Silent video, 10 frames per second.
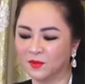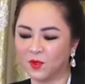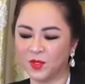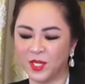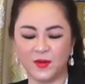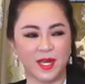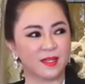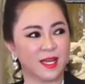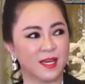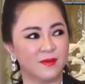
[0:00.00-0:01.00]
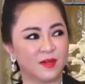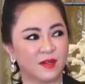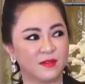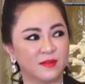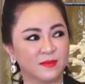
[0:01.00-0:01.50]
cô chiếu gì có thấy không
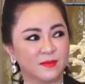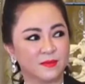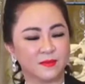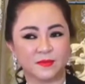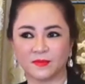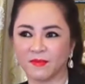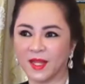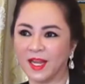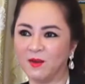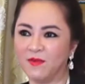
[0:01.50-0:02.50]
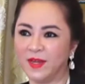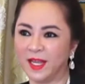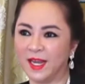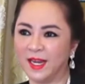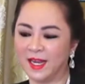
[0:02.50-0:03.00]
con đây quý vị
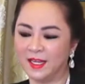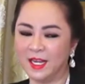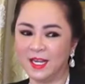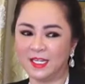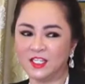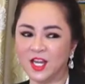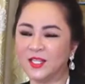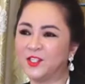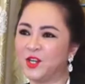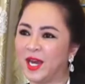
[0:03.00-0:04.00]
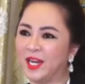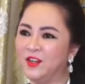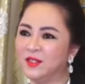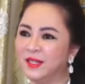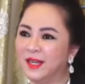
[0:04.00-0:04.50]
thấy đây cái giấy GA
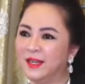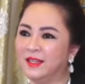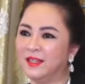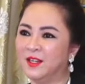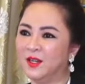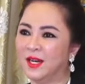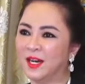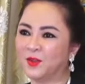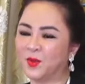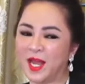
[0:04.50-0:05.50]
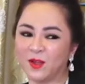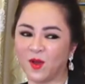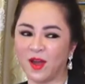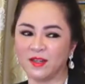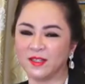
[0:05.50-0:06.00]
nút đi à, tôi đeo
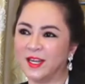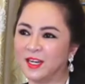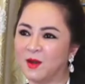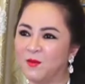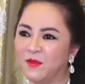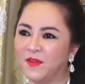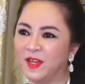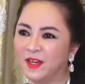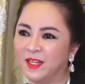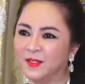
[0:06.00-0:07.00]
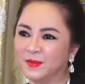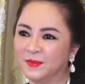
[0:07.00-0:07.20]
toàn nút đi không quý vị ơi